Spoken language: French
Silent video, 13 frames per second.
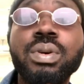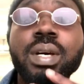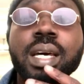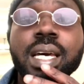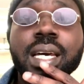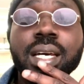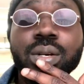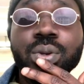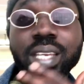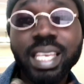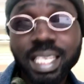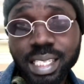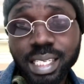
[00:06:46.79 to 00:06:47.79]
on ne facture
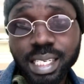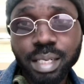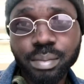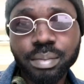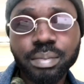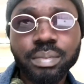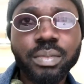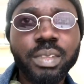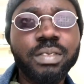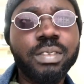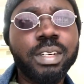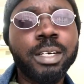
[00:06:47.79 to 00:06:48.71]
pas pour pouvoir postuler.